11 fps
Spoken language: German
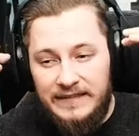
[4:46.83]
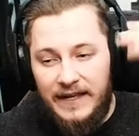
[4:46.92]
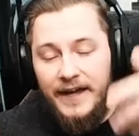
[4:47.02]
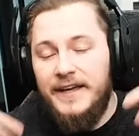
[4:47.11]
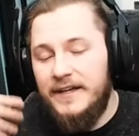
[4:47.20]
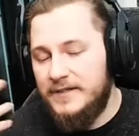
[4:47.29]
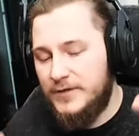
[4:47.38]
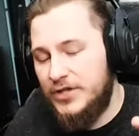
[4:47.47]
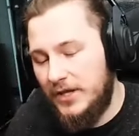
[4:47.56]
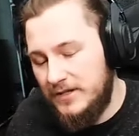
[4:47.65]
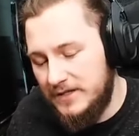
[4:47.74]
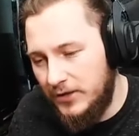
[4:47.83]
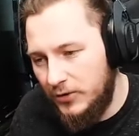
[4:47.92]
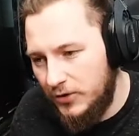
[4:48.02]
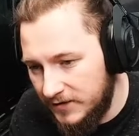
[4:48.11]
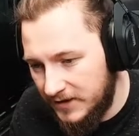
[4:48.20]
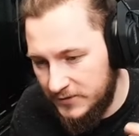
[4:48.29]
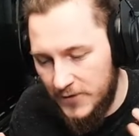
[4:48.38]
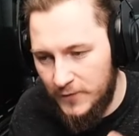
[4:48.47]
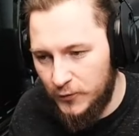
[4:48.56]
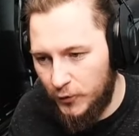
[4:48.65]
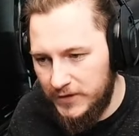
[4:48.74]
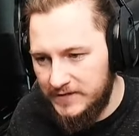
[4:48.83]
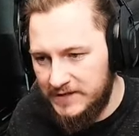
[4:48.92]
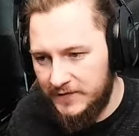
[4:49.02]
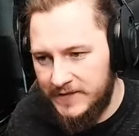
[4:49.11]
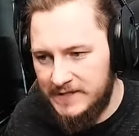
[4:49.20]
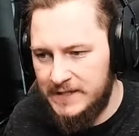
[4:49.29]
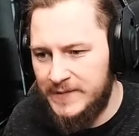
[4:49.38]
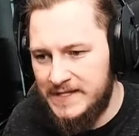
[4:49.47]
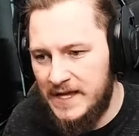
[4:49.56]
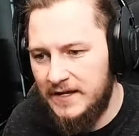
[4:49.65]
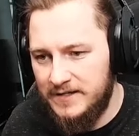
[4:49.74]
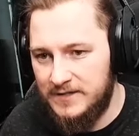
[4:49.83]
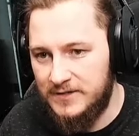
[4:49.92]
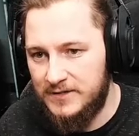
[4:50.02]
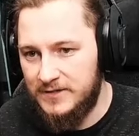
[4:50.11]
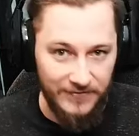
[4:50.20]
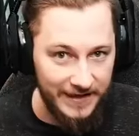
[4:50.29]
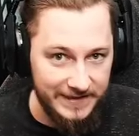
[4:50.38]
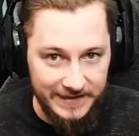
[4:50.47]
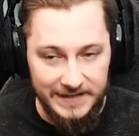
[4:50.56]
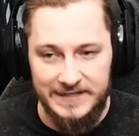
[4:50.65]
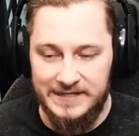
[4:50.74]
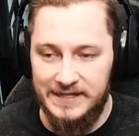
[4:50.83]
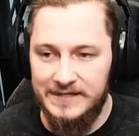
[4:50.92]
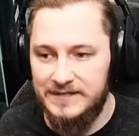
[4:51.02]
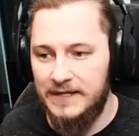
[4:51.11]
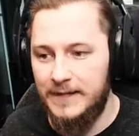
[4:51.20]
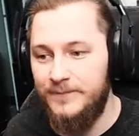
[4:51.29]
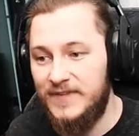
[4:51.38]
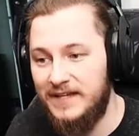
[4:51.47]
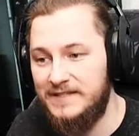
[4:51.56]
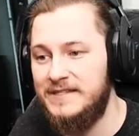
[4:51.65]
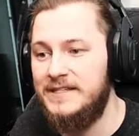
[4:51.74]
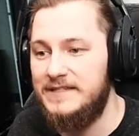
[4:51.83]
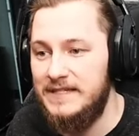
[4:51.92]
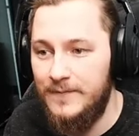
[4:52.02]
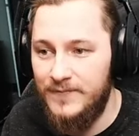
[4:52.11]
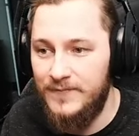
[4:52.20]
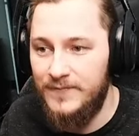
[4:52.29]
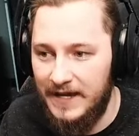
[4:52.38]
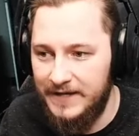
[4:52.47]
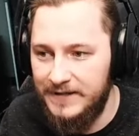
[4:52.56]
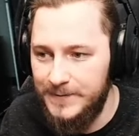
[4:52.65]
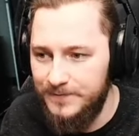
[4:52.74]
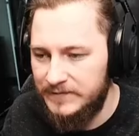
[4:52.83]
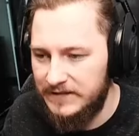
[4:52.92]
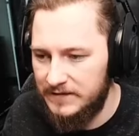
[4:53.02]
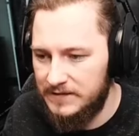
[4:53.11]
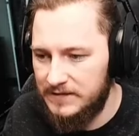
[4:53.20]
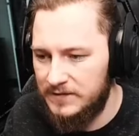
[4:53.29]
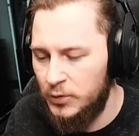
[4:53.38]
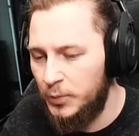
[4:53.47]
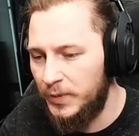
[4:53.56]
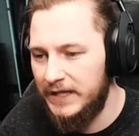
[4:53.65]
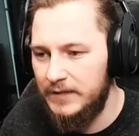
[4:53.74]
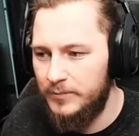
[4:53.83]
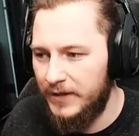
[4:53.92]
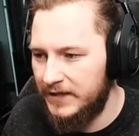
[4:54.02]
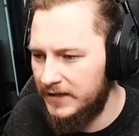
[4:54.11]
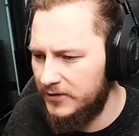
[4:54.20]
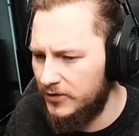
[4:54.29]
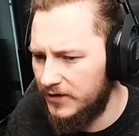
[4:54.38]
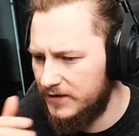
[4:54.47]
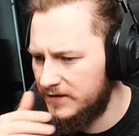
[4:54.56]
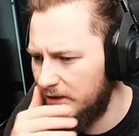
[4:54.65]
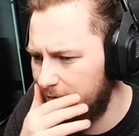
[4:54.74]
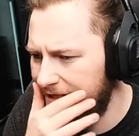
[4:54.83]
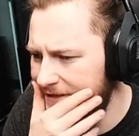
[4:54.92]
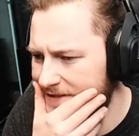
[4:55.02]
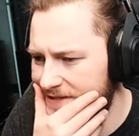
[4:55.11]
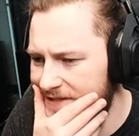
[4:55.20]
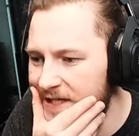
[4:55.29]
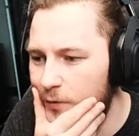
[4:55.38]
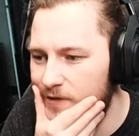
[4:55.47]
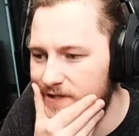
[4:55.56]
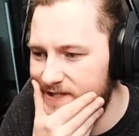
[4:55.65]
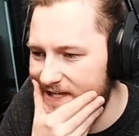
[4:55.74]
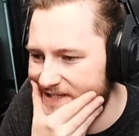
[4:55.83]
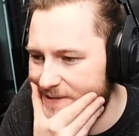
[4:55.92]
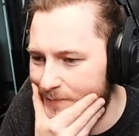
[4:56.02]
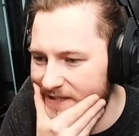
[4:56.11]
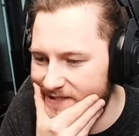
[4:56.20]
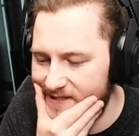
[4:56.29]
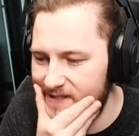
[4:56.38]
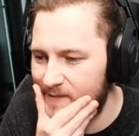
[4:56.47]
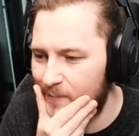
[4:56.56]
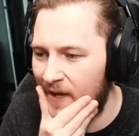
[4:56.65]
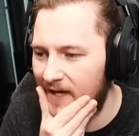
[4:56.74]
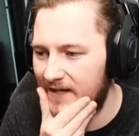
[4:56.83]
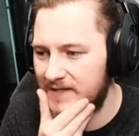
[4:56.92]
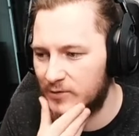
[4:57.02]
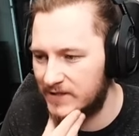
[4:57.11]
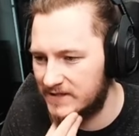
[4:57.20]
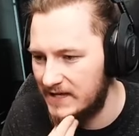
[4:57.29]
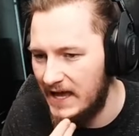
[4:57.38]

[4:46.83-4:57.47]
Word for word: daher ist wahrscheinlich auch das irgendwo durchgesickert, was ich immer sage, es soll zwei DLCs geben. Das ist jetzt eben das eine, dieses Hybriden-Paket oder ich glaube ja Secret Species Pack, also das